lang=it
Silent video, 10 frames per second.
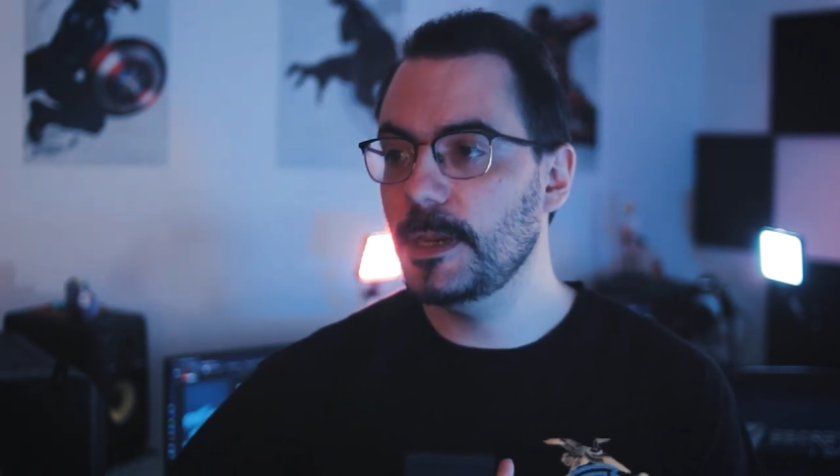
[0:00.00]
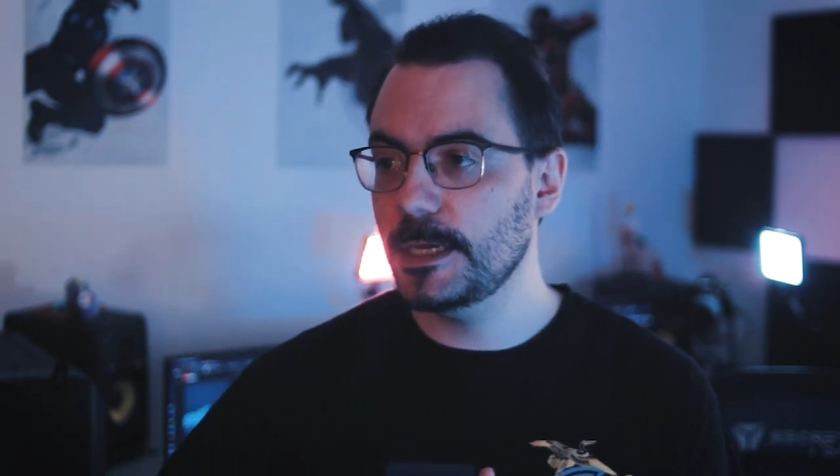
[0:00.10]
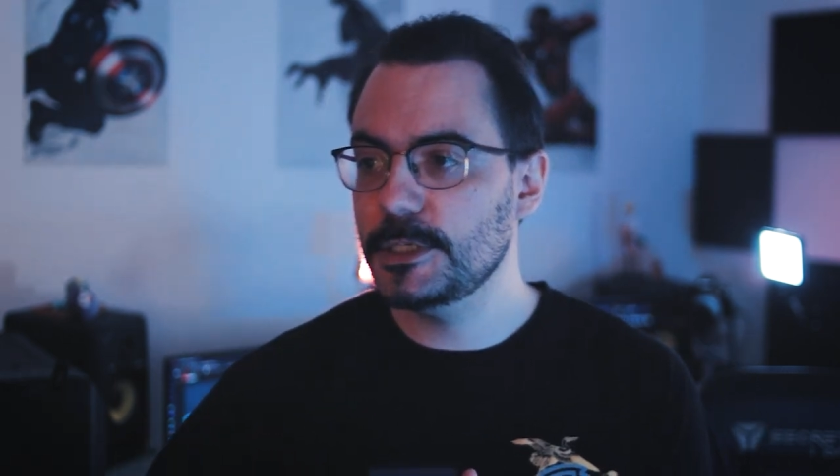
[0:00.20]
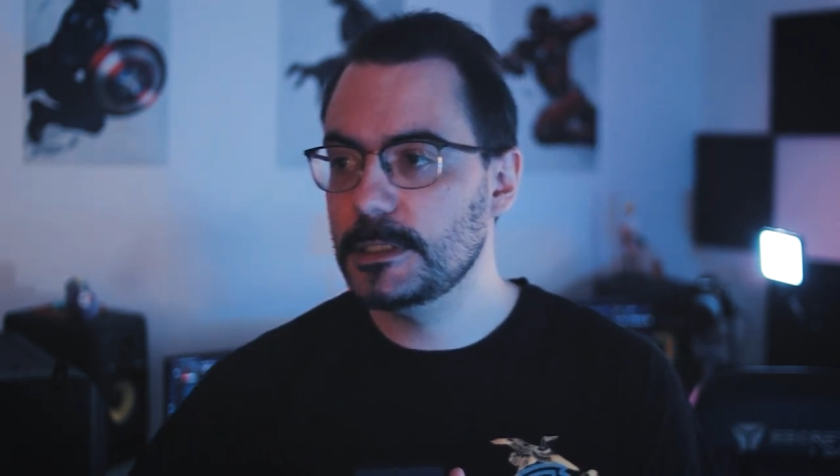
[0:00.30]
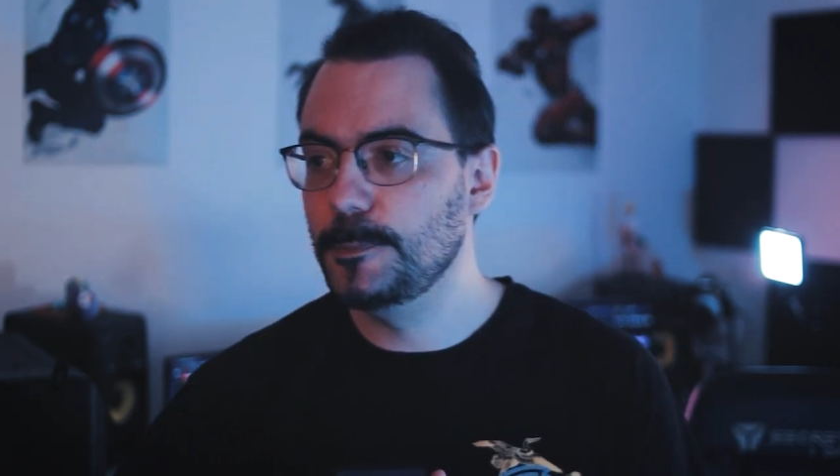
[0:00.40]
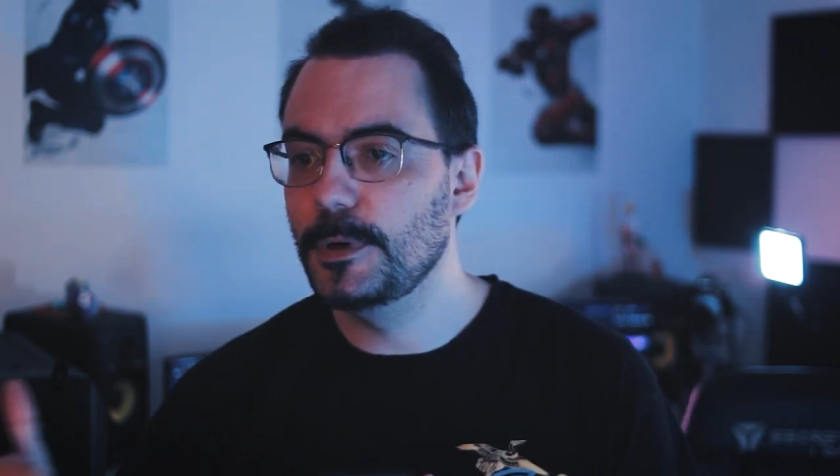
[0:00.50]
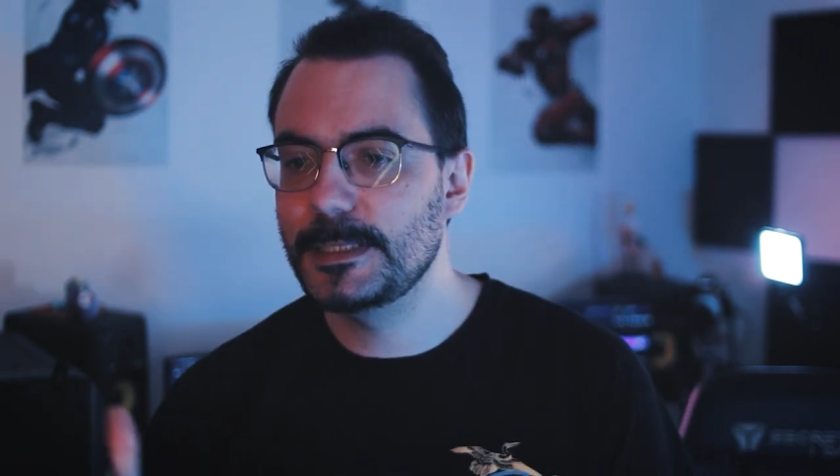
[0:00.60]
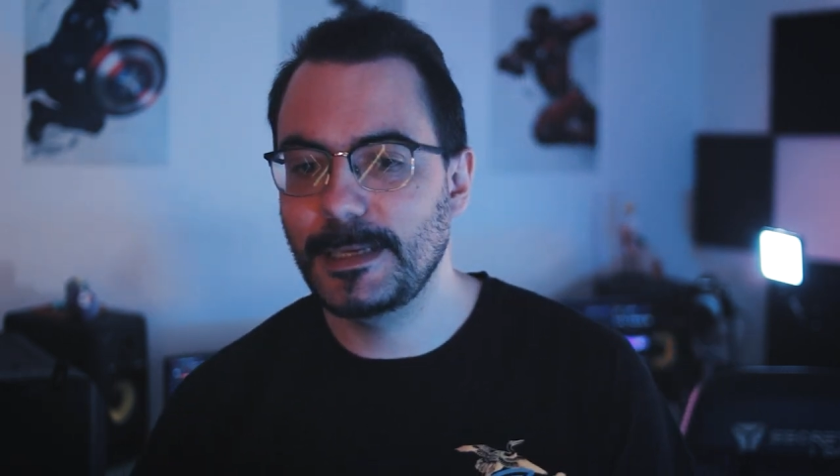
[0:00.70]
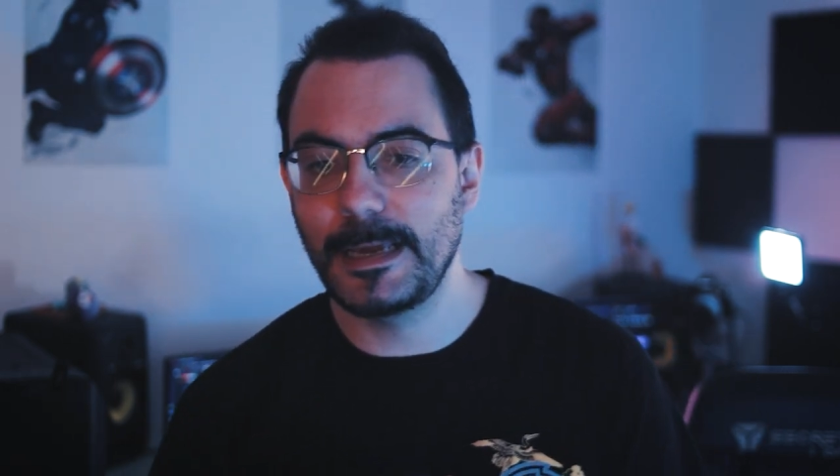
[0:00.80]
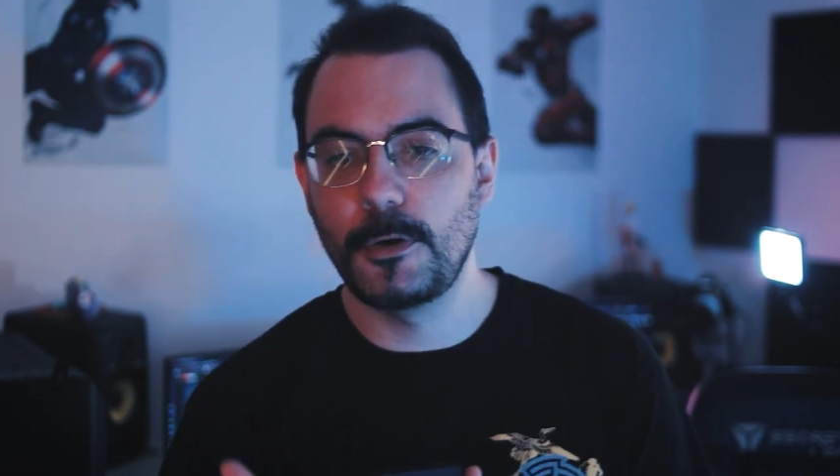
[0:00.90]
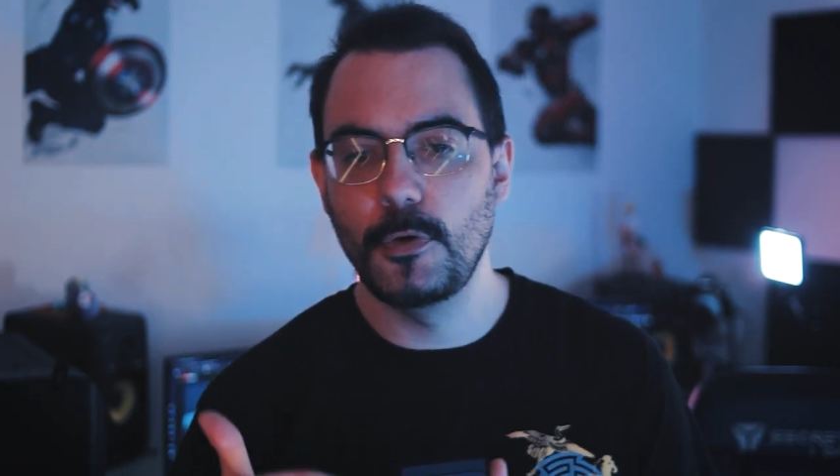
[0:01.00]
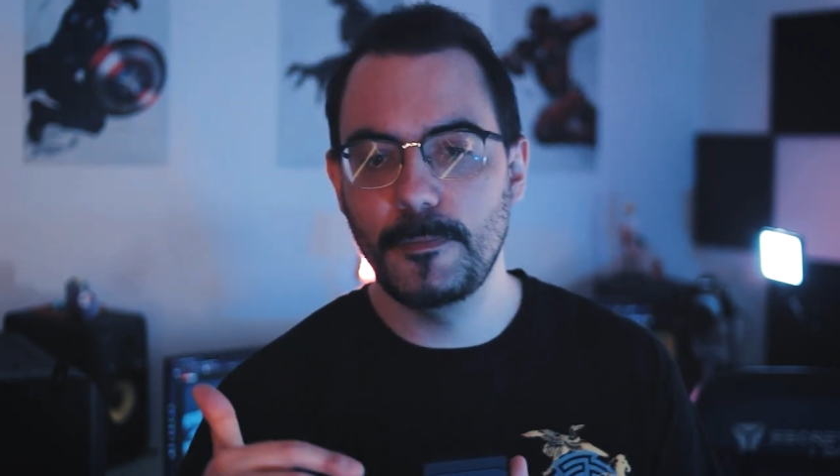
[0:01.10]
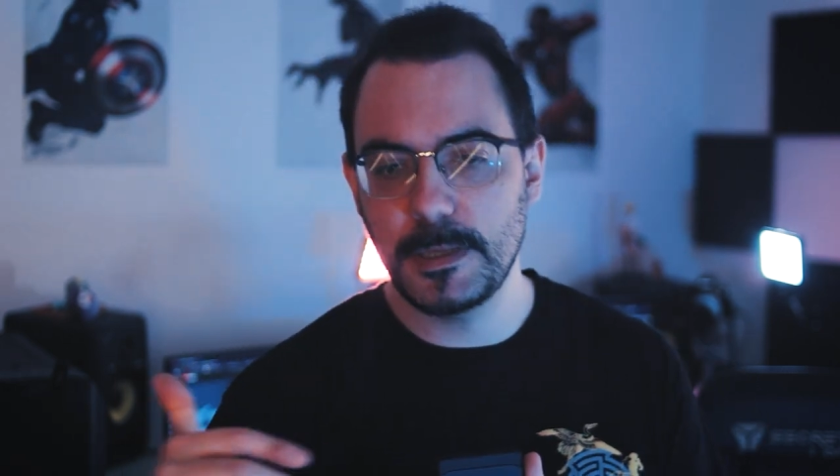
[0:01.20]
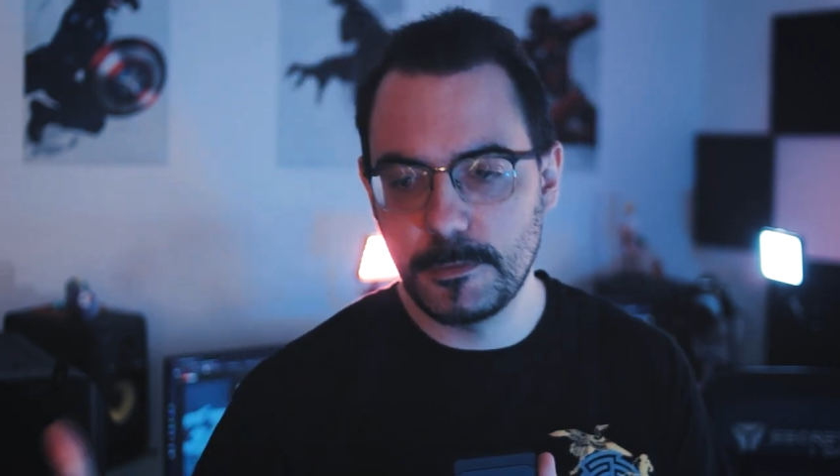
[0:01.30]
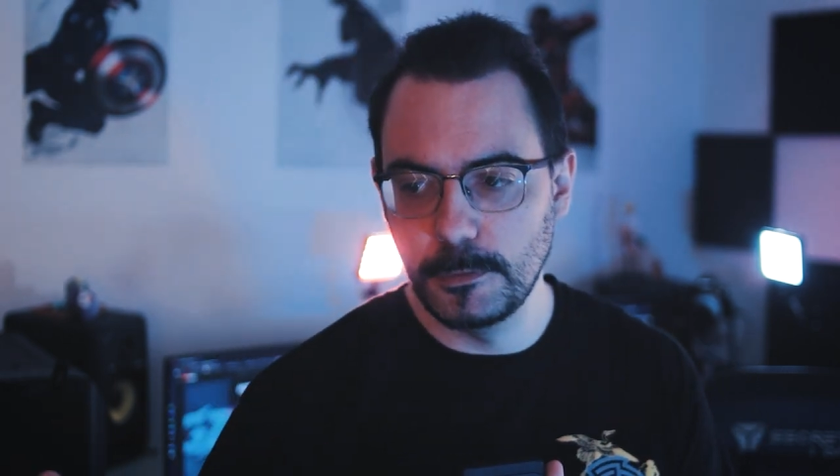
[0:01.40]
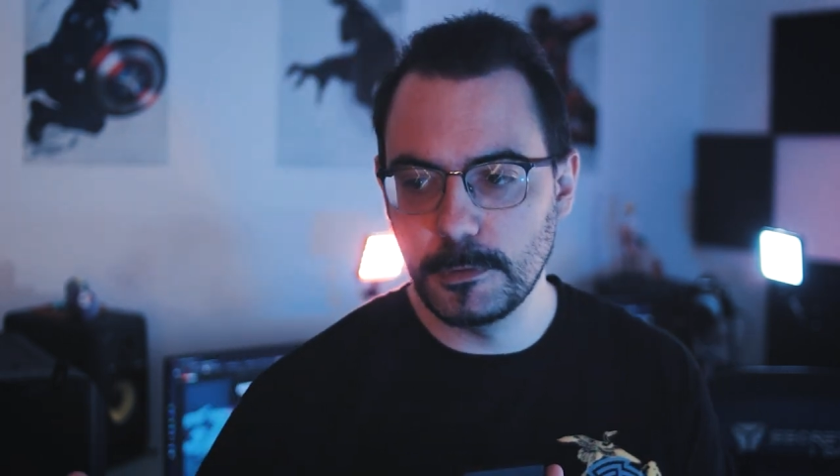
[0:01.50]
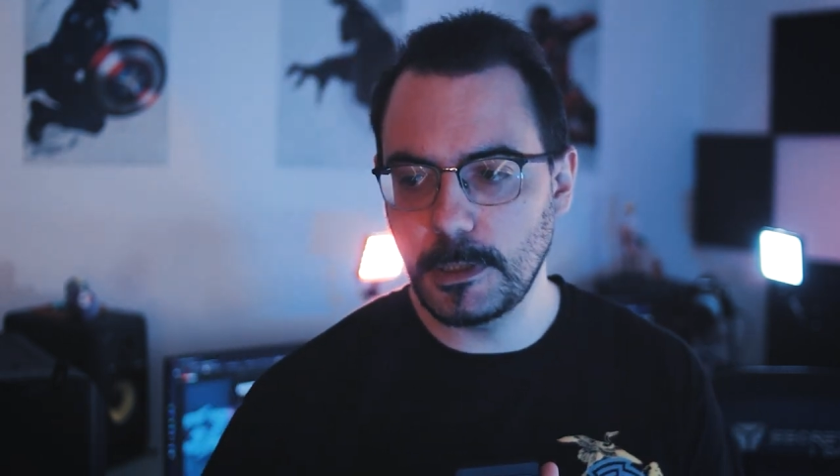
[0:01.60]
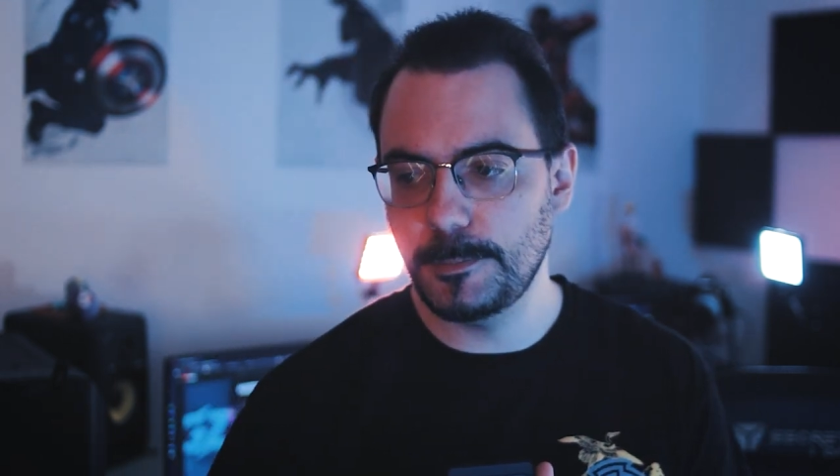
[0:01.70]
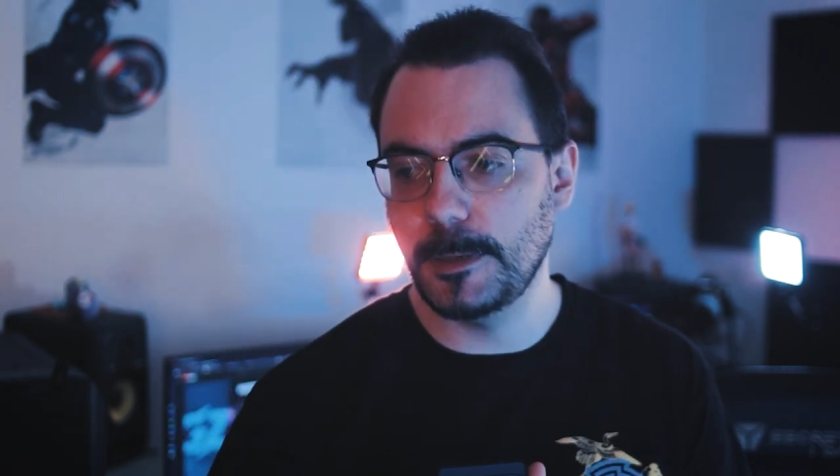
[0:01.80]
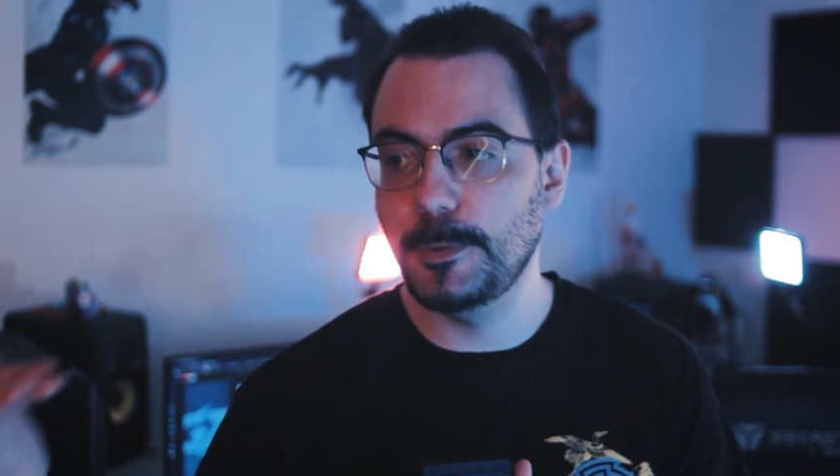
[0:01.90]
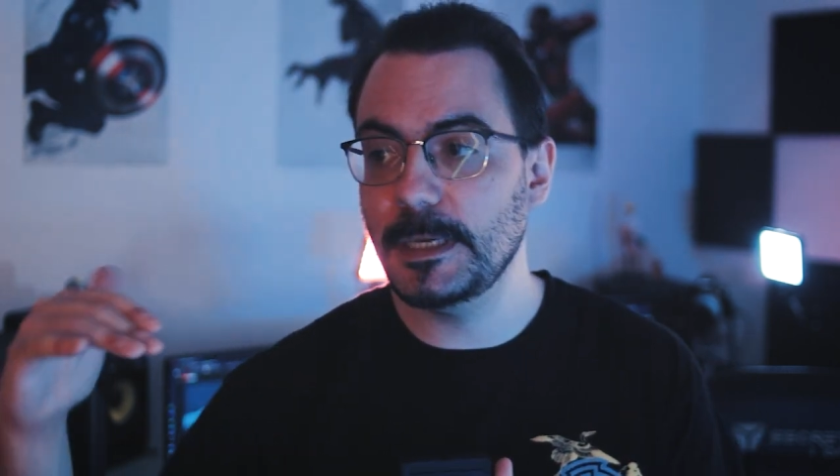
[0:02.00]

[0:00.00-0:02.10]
of Legends può essere combattuta per